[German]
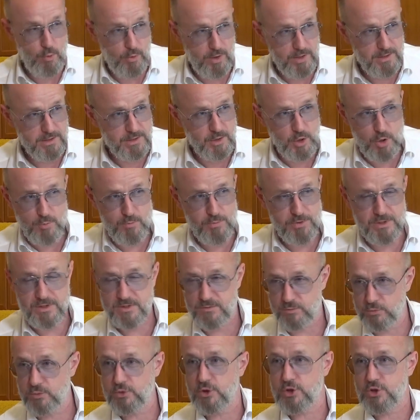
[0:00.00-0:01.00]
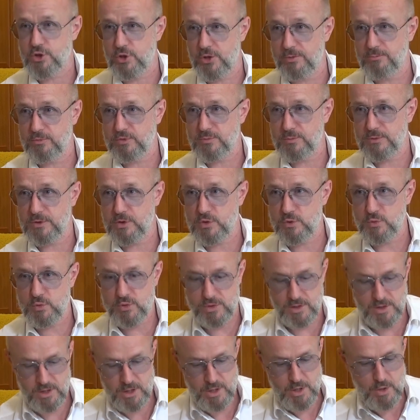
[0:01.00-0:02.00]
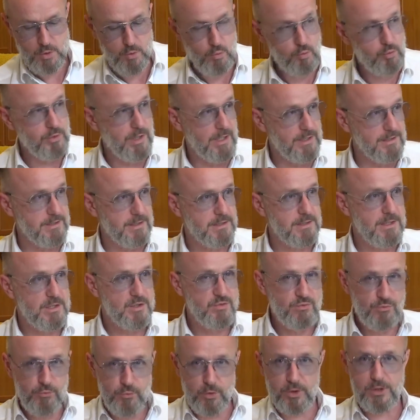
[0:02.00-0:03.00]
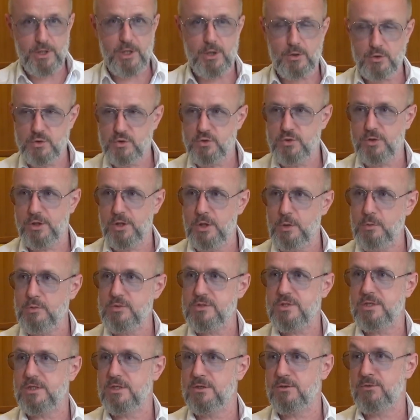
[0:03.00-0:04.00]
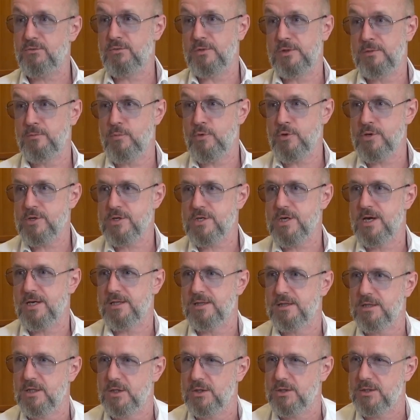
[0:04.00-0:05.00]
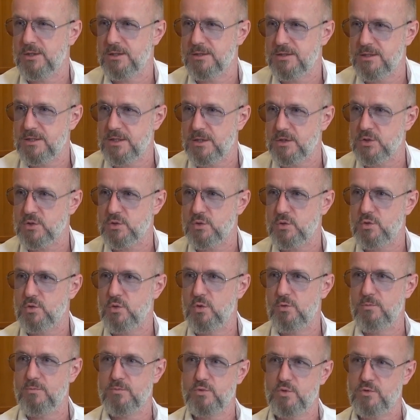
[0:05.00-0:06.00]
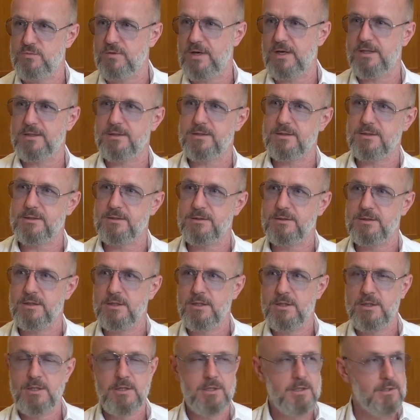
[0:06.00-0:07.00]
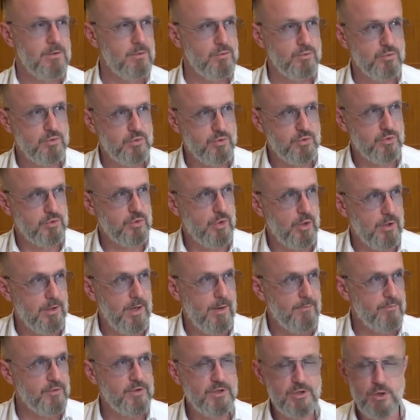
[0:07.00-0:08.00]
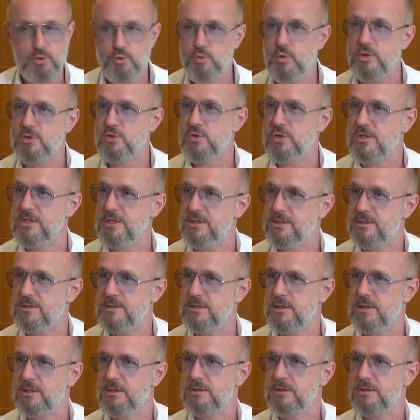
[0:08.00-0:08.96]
Ort, Gröbung ist wunderschön, muss man dazu sagen, und andererseits vor der Haustüre unzählige viele Möglichkeiten auch, sich auszutoben, zu wandern und ja, einfach die Natur zu genießen. Auch.